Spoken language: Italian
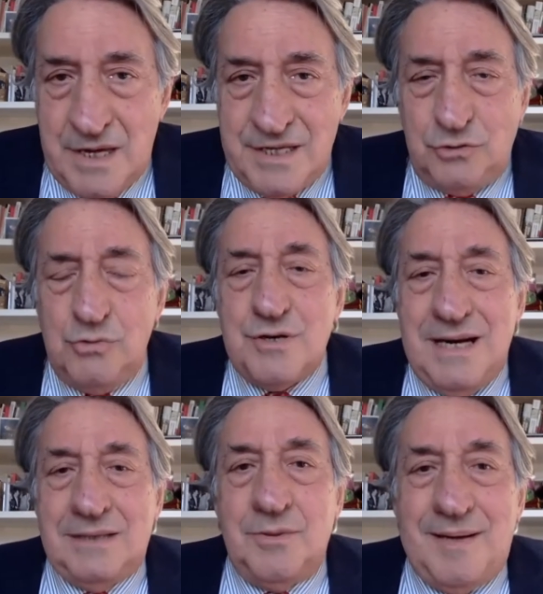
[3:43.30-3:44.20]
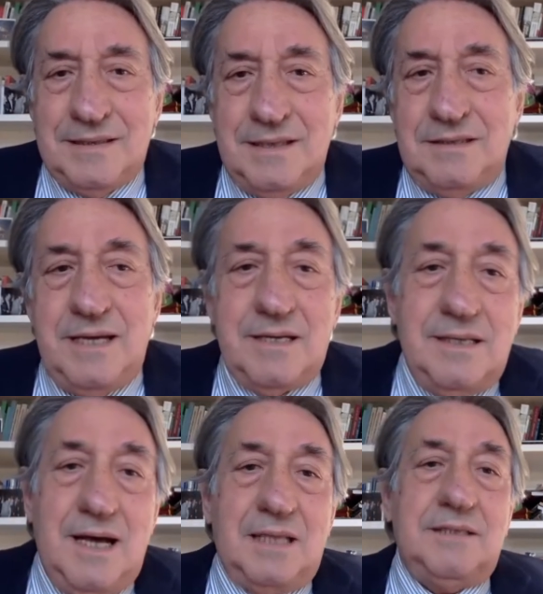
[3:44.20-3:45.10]
ridurre la domanda
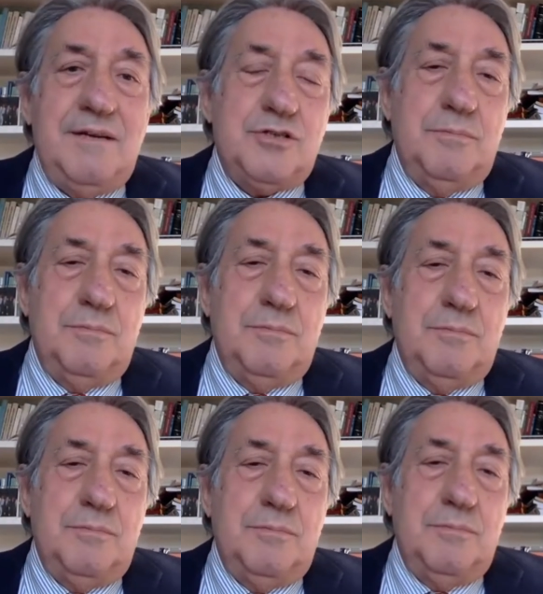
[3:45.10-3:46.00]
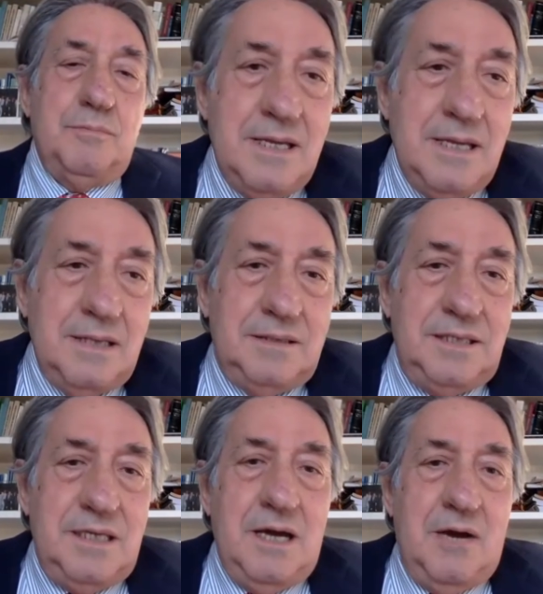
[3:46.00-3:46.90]
interna attraverso politiche
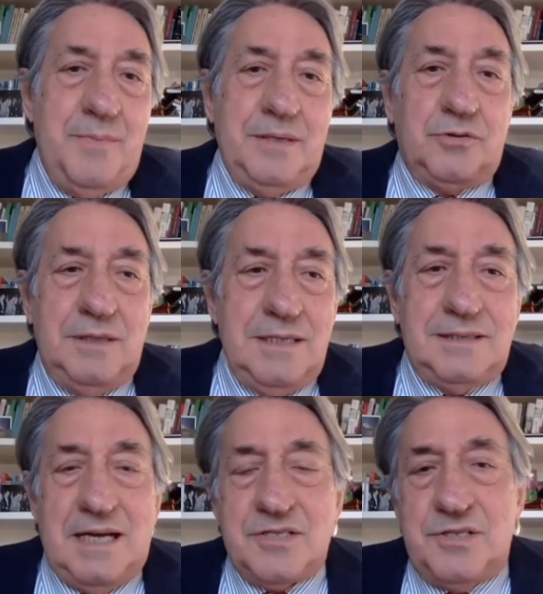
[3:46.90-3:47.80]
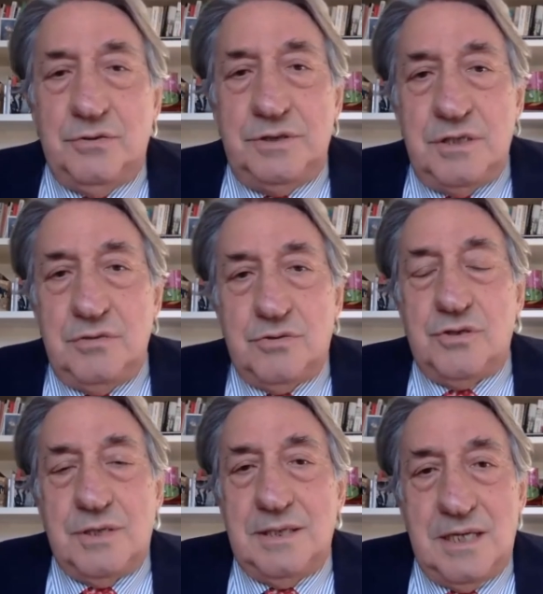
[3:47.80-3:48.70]
di aumento delle tasse o di
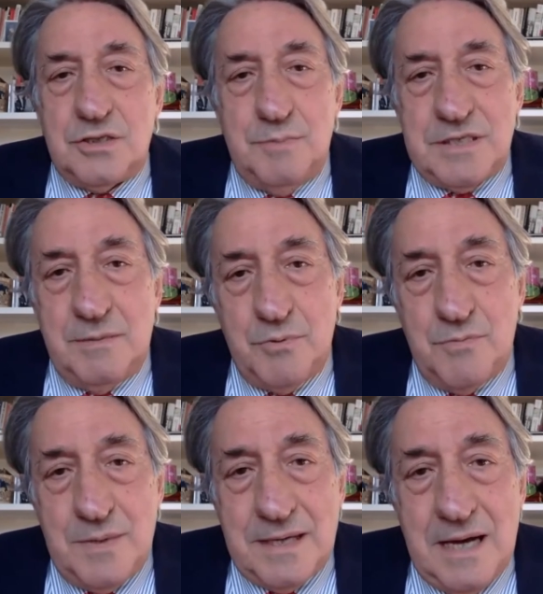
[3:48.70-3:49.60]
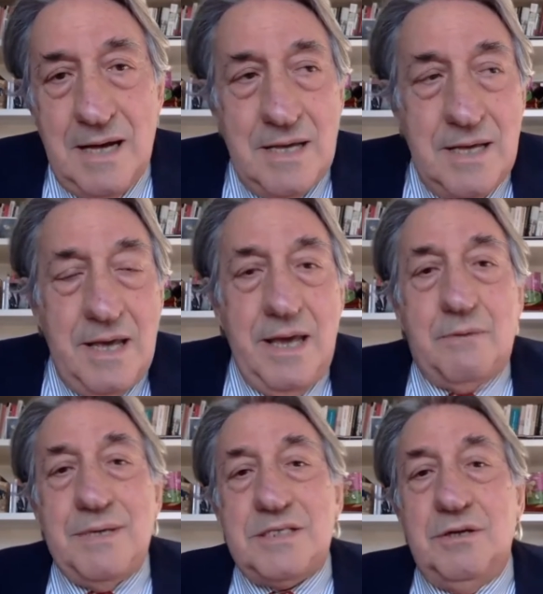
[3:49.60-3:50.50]
riduzione della spesa pubblica e
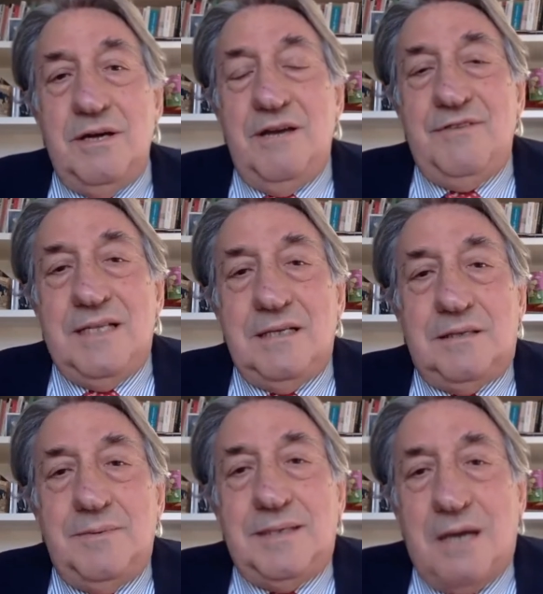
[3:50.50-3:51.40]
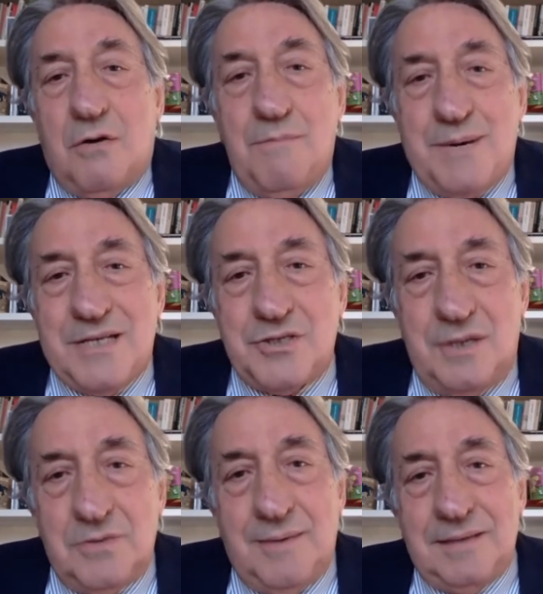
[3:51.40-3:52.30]
questo evidentemente ha compresso
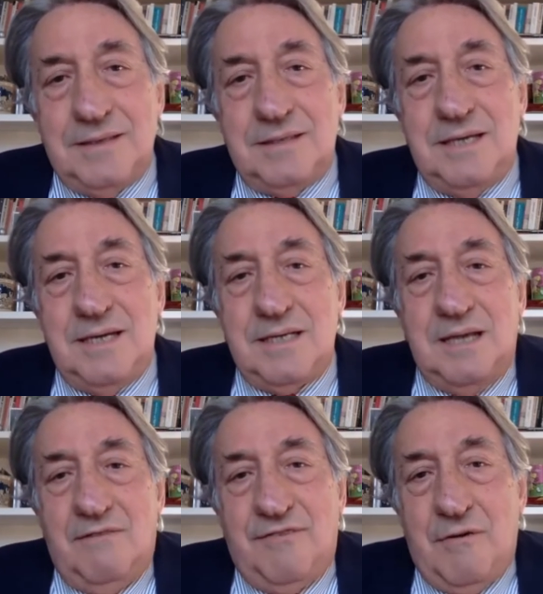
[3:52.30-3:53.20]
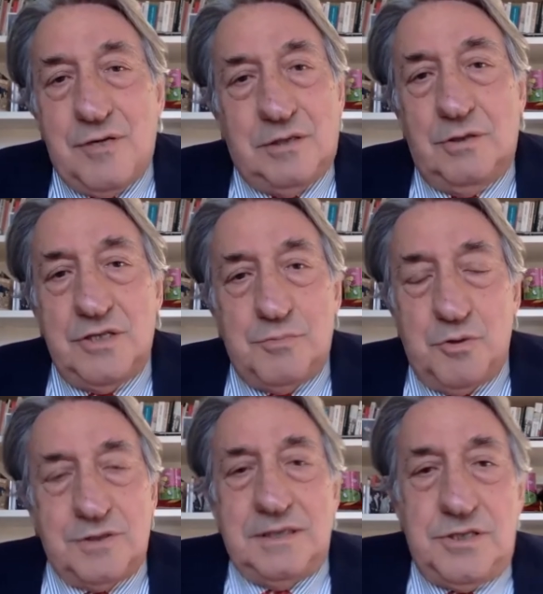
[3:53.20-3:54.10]
la domanda interna, ha favorito le
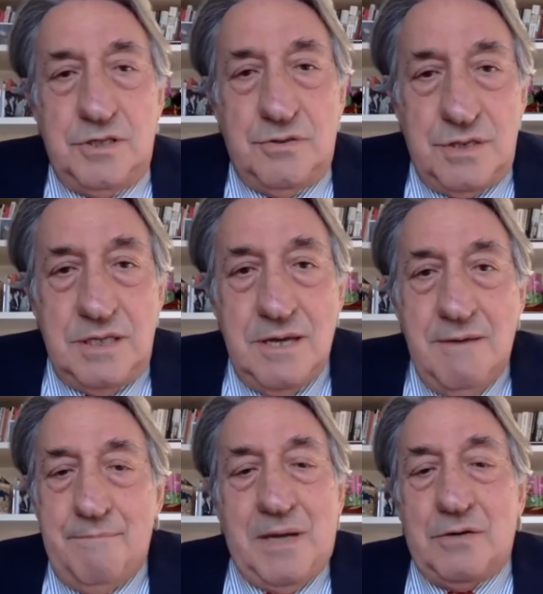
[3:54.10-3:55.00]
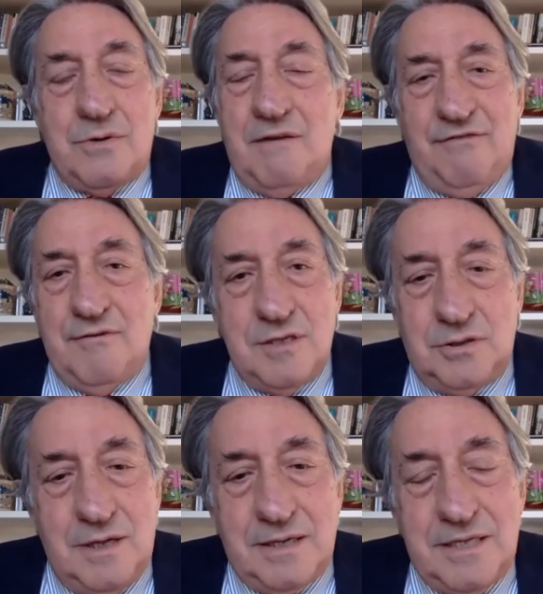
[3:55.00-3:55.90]
esportazioni ma non ha
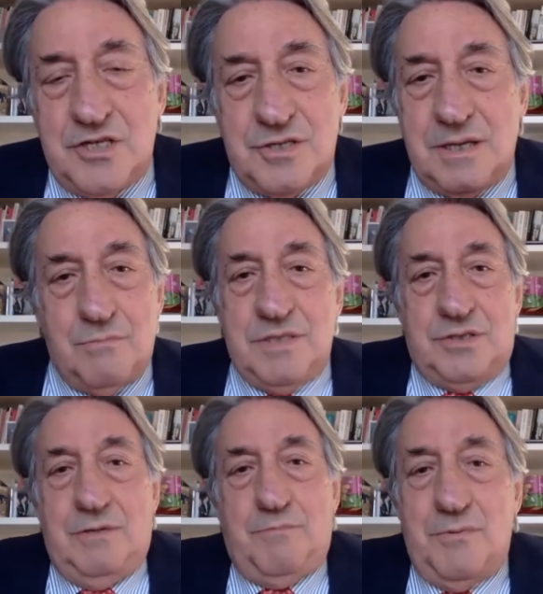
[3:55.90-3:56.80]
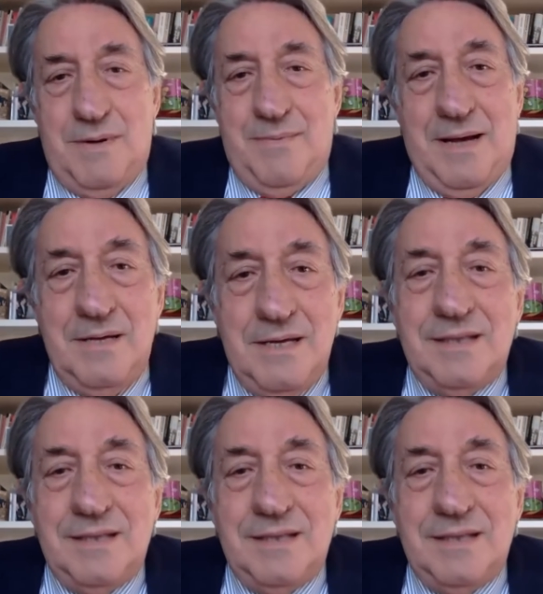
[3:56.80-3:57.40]
favorito la crescita e questo è il problema